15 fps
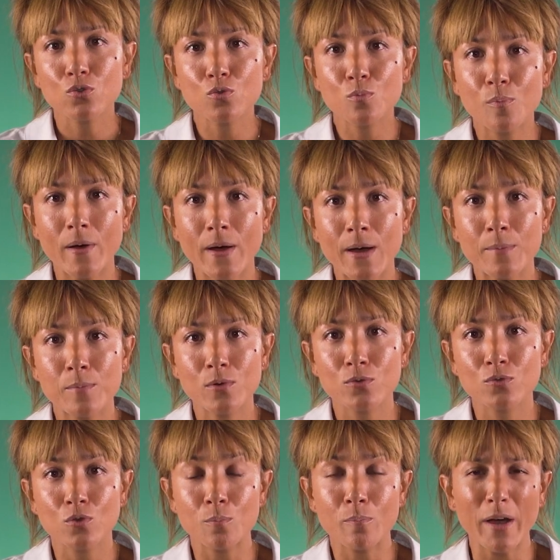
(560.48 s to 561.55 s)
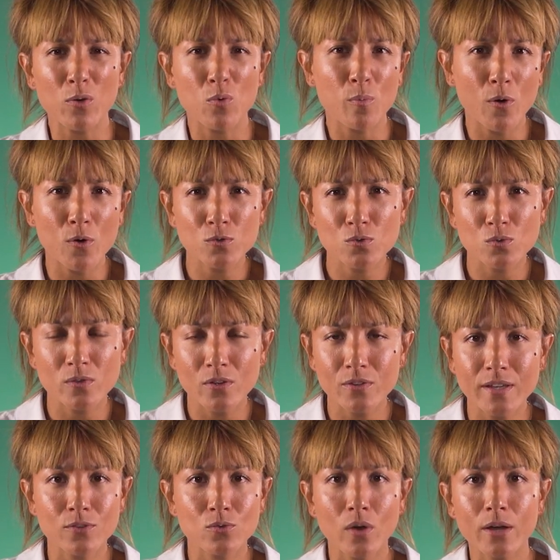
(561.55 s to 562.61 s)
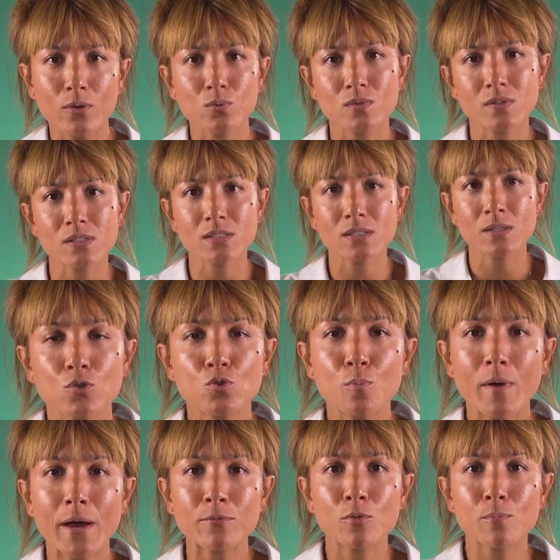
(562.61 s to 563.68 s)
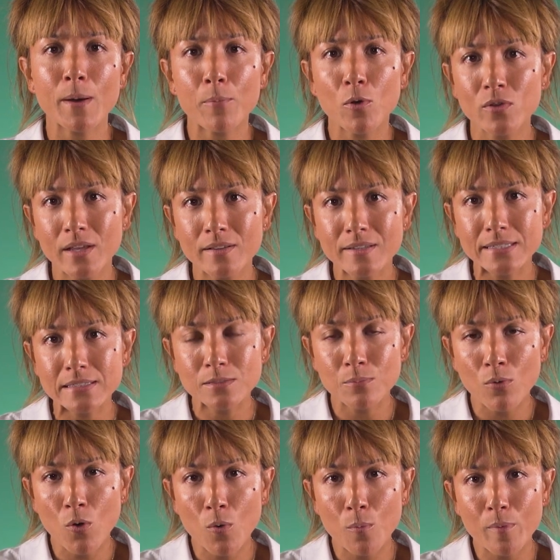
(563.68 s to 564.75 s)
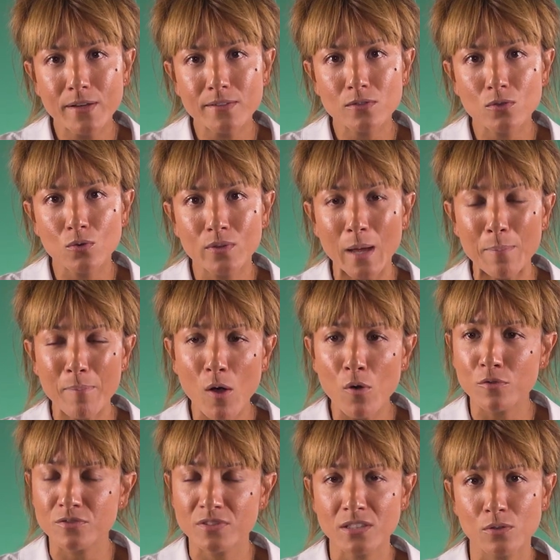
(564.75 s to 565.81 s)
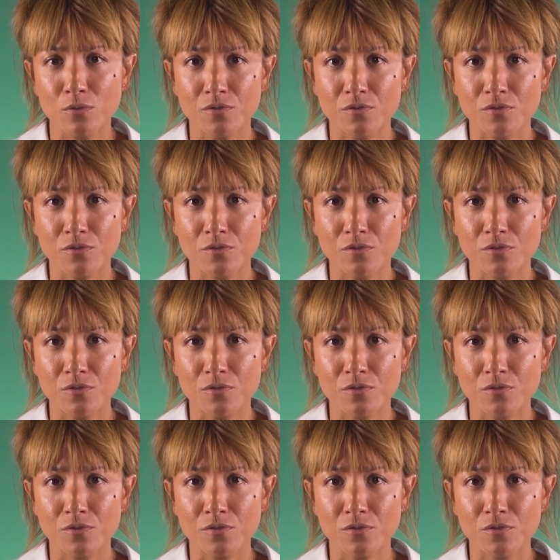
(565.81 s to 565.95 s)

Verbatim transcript: coupable de ne pas comprendre ce qu'on est en train de nous raconter, coupable de ne pas prendre un traitement parce qu'on n'a pas envie en